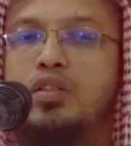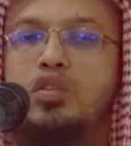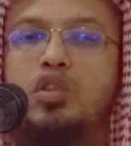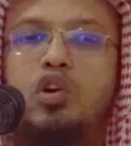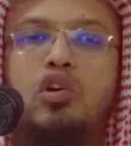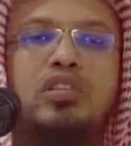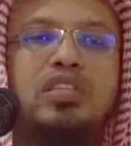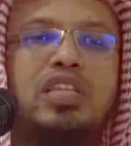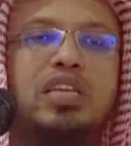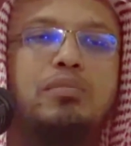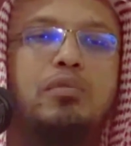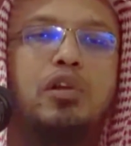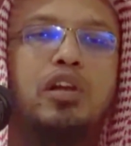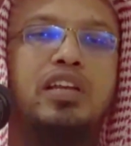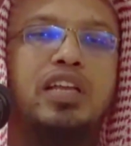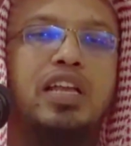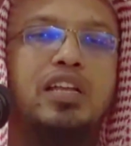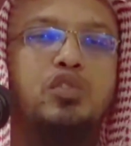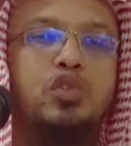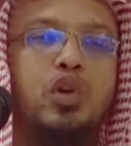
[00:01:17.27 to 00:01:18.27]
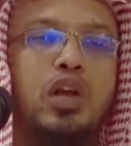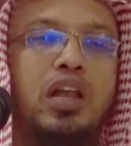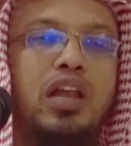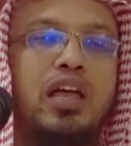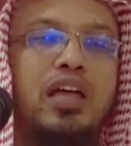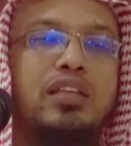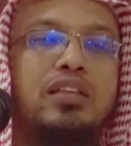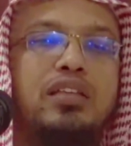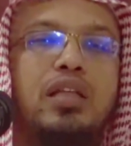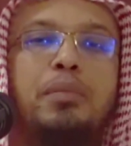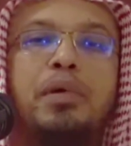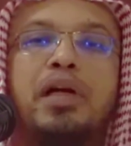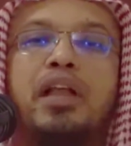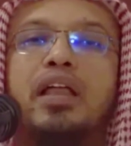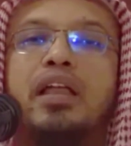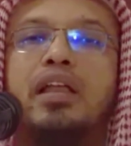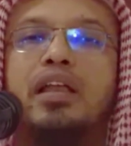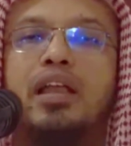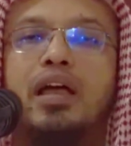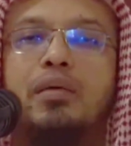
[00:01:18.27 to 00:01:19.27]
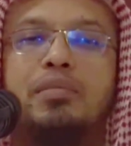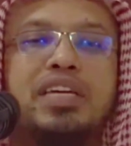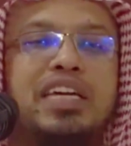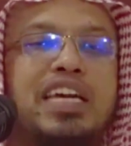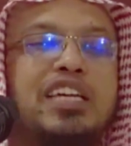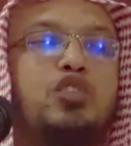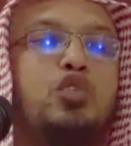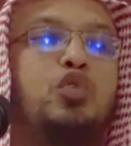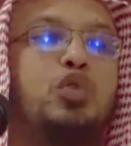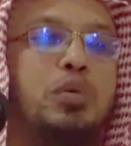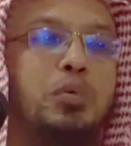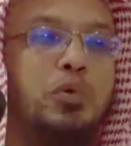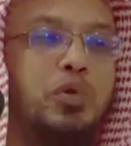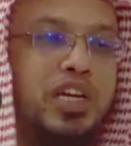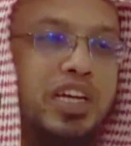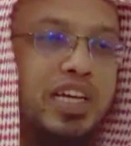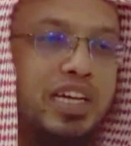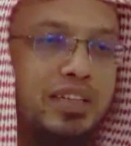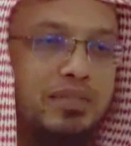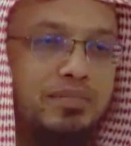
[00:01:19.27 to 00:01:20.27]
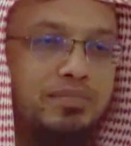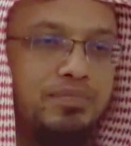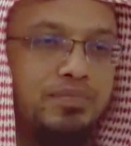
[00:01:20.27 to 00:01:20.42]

তখন তিনি বললেন ইয়ারসুল্লাহ তামারান আমি খেজুর দেব তাকে